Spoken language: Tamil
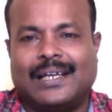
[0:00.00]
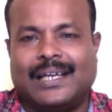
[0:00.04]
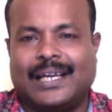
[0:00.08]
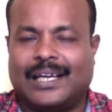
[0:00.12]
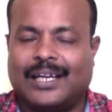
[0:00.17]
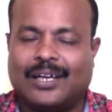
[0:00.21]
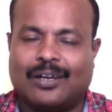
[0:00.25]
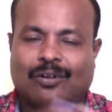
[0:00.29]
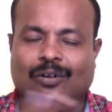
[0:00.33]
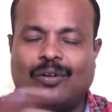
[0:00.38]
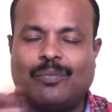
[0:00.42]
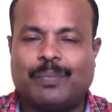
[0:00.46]

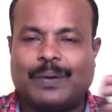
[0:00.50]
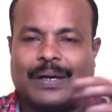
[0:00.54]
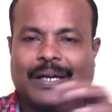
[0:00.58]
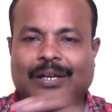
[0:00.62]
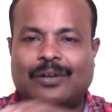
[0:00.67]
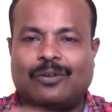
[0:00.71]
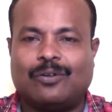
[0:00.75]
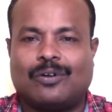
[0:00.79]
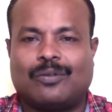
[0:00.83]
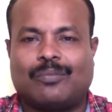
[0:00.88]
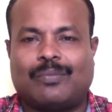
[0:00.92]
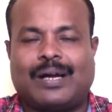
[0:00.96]
என்னென்னோ
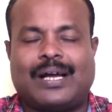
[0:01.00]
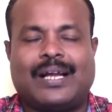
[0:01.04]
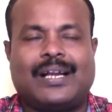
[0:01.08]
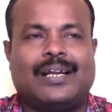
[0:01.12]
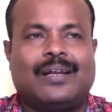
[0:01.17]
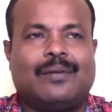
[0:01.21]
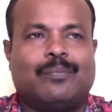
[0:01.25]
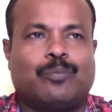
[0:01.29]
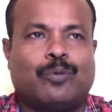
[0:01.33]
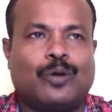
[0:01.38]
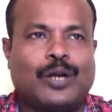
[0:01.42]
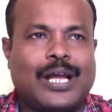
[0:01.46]
பண்ணி ஒரு மாதிரி
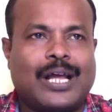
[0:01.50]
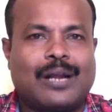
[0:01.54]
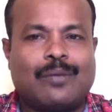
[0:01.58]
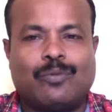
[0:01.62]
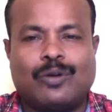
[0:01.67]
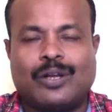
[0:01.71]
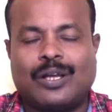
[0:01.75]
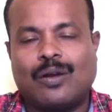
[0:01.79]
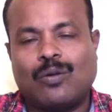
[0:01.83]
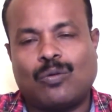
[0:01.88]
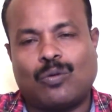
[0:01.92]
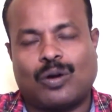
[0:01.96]
பிள்ளையார்
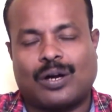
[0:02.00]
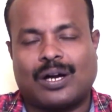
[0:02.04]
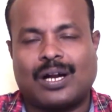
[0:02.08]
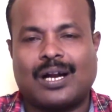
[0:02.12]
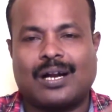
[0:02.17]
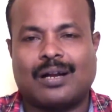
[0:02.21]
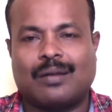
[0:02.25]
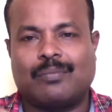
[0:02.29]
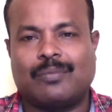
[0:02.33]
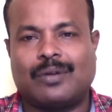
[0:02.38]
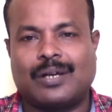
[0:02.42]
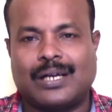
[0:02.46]
பிடிக்க
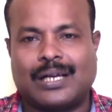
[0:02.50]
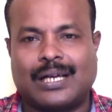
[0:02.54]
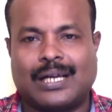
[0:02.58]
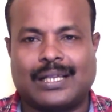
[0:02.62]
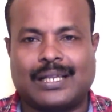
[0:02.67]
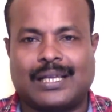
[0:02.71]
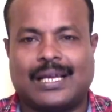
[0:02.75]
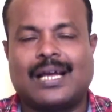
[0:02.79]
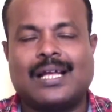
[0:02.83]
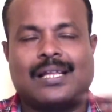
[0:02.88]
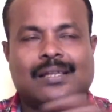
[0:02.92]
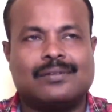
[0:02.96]
குரங்கான மாதிரி
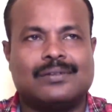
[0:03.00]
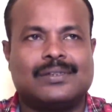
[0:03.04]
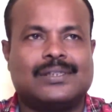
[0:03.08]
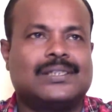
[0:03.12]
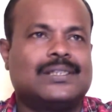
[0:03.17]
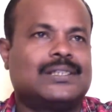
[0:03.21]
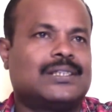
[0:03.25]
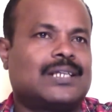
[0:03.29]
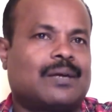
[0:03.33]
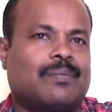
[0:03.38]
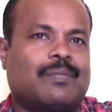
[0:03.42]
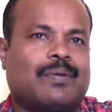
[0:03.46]
கதையாக அது
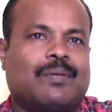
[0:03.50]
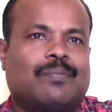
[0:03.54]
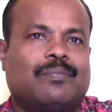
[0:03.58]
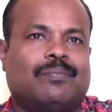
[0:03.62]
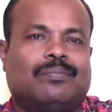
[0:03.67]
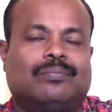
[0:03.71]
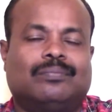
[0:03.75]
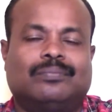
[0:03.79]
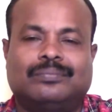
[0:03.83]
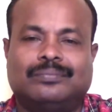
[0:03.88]
வந்து இந்த திரைப்படம்